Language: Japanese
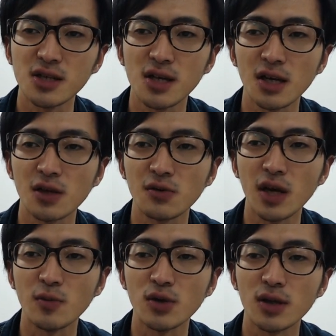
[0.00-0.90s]
戦系の
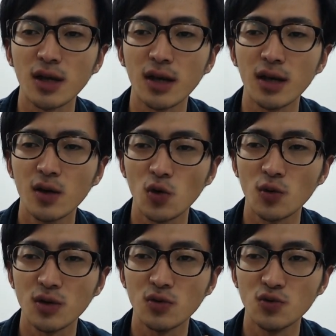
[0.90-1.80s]
ゲームって
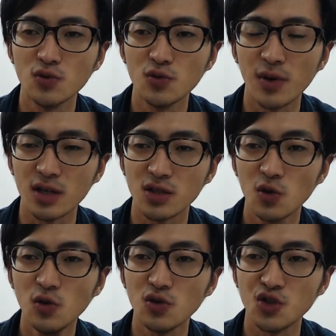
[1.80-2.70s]
こう、まあ、す
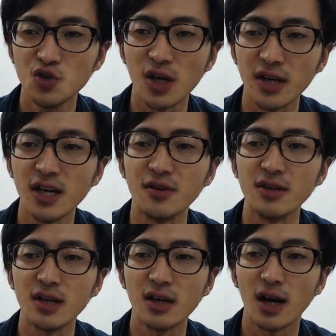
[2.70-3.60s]
ごく銃がリアル
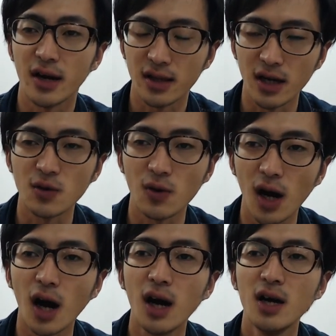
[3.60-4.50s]
に描かれたりと
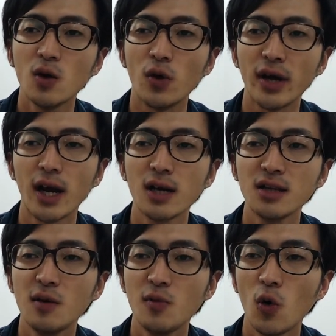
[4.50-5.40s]
か、こう
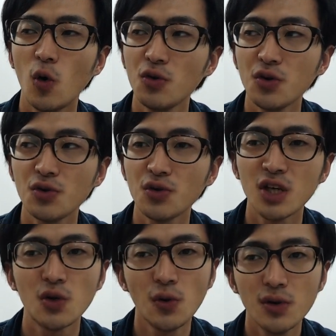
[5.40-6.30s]
キャラクターもこう本当の
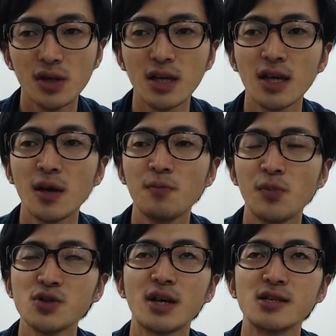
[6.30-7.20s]
人人間っぽ
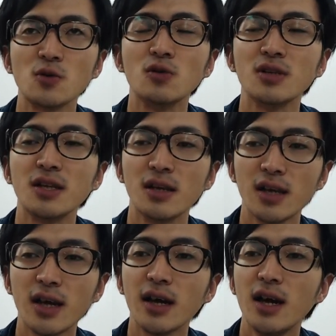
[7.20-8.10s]
さがすごく出て
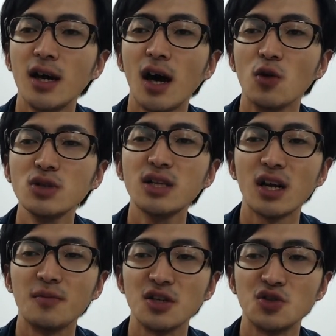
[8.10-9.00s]
て、撃った
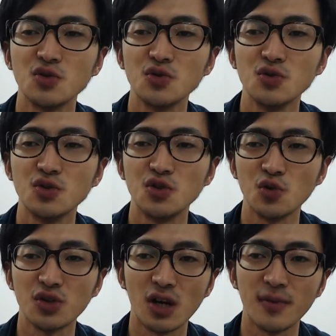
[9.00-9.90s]
らまあ 銃, 銃を
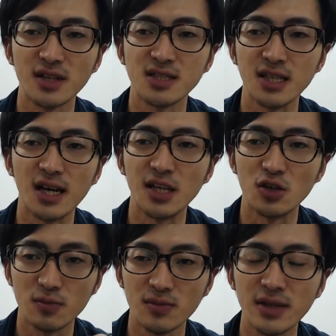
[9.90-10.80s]
撃ったらまあ血が出
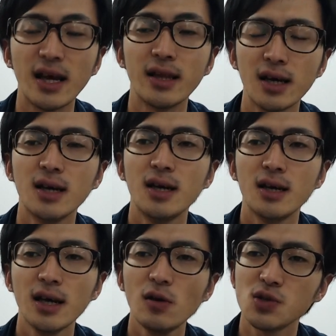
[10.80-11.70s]
るみたいな、
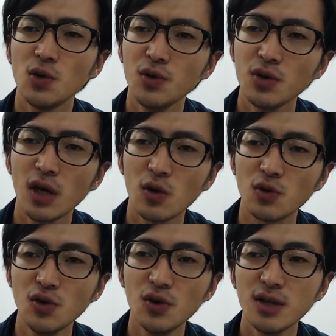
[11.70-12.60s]
結構そういう結構
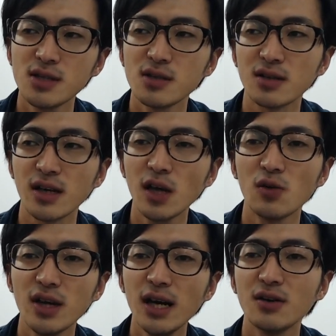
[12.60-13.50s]
グロテスクな、結構
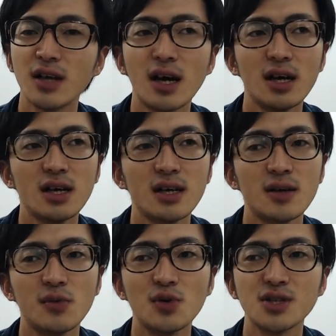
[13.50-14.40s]
リアルな
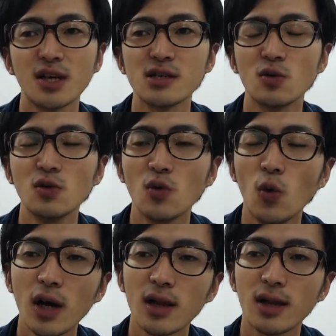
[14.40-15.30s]
描写がすごく多
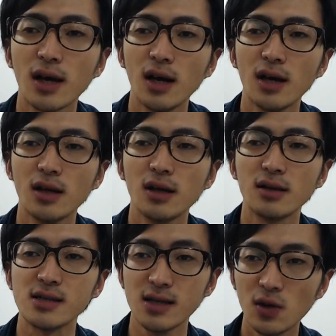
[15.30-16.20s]
かった
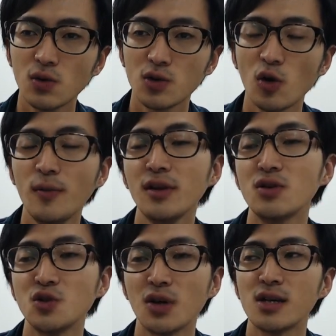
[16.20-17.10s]
ですね。これまでの
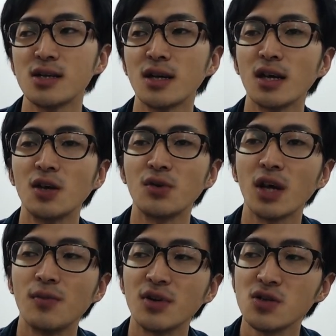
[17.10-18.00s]
銃撃戦系の
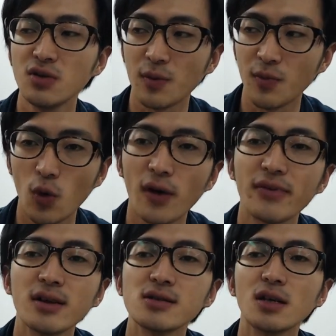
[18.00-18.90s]
ゲームってそういうのがやっぱ多かっ
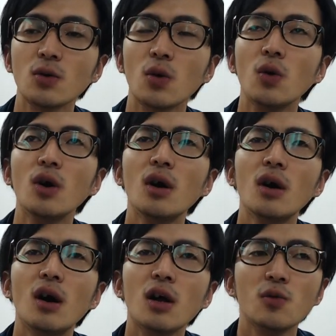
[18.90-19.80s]
たんですけど、
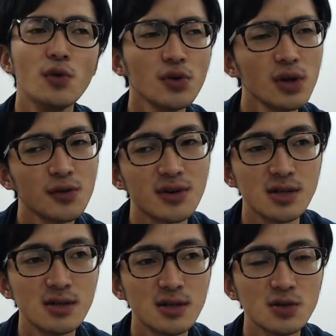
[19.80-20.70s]
あのフォートナイトは
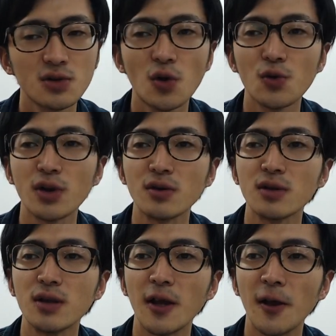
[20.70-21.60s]
全然そんなことなく
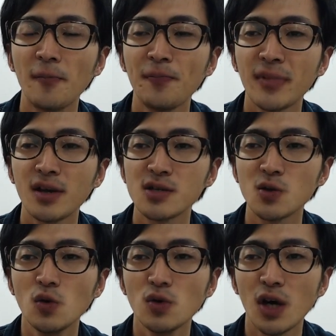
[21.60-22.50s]
て、す
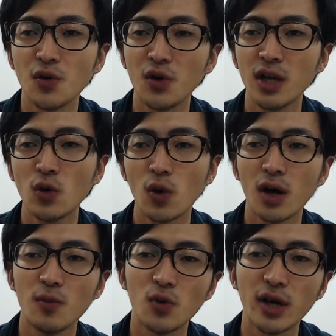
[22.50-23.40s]
ごくあの絵と
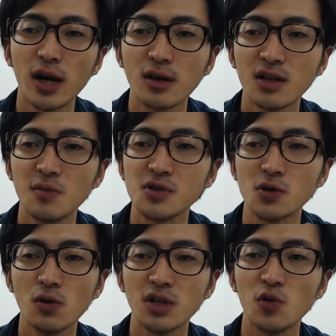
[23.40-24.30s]
かもキャラクターもす
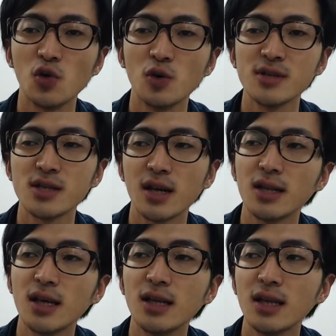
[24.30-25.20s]
ごくデフォルメされ
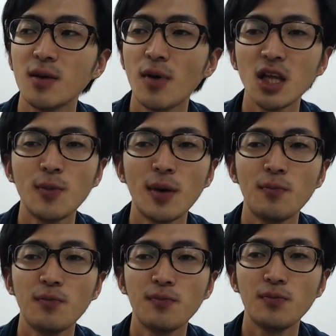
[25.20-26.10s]
ていて、アニメっ
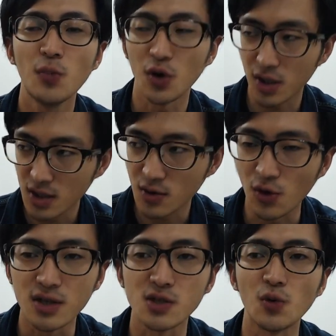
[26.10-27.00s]
ぽいの
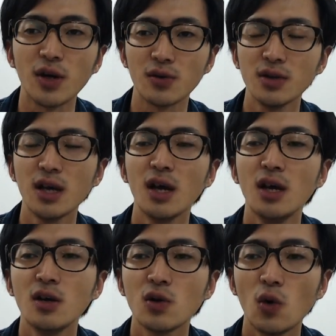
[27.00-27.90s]
がすごいある。で
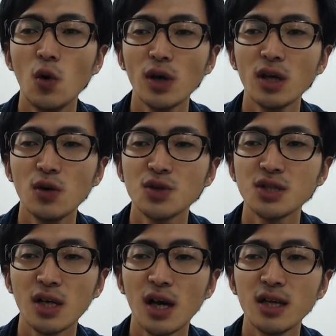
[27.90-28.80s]
攻撃をし
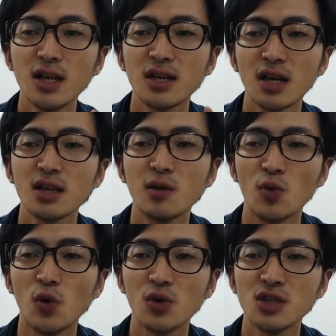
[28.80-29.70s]
て相手に当たって
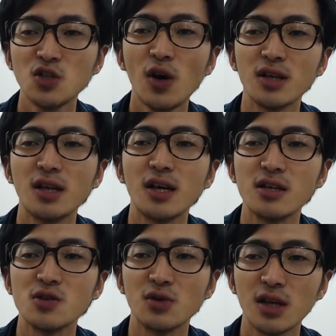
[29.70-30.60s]
も血とか出ないんで
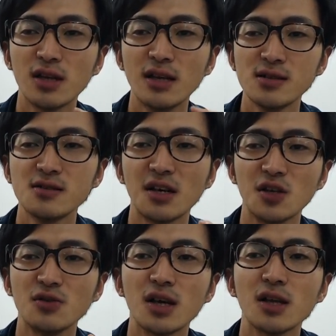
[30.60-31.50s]
すよね。点数が出
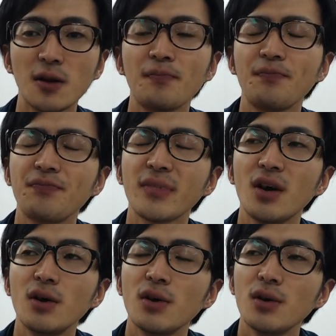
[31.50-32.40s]
るだけで。
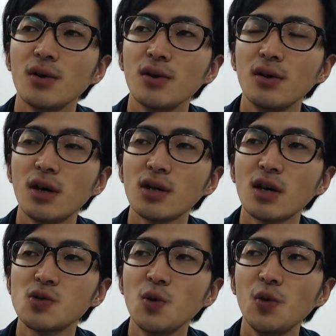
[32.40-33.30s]
なんかなんか
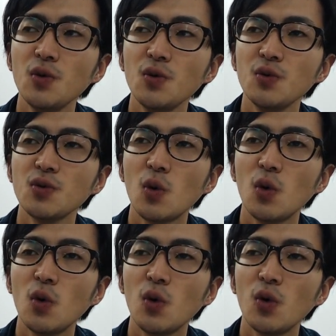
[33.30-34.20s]
そういう
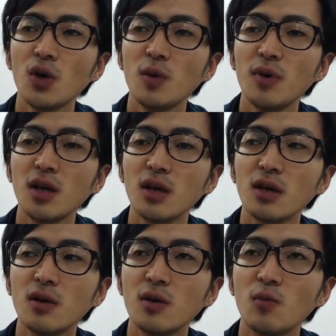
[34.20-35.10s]
こう意
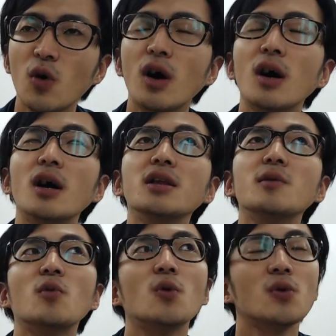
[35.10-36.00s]
味も考えて
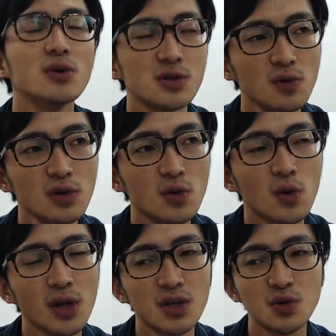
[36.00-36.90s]
も、すごくこう
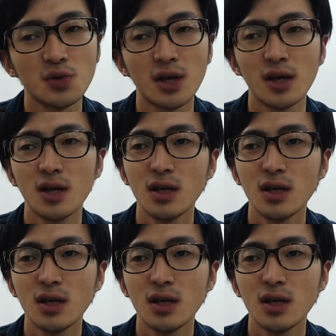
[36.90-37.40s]
なんでしょうね、